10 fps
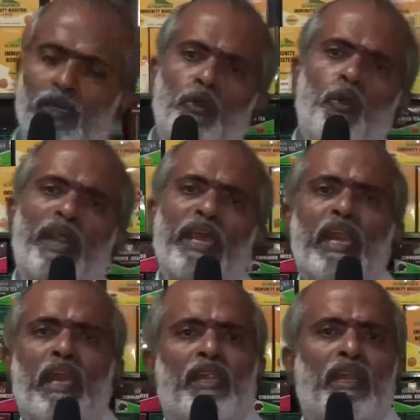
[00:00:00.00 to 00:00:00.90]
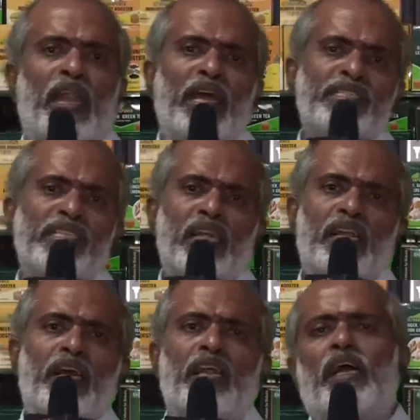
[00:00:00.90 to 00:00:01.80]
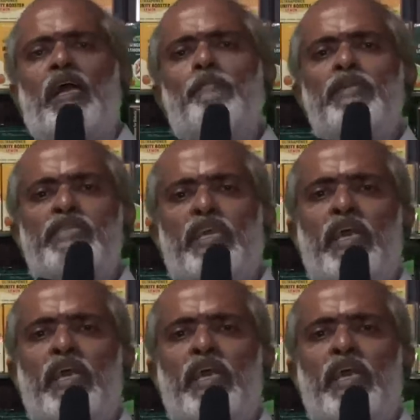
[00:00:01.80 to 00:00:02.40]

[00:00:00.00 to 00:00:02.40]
நுரையீரல் லங்ஸில் இருக்கிற கார்பன் சளி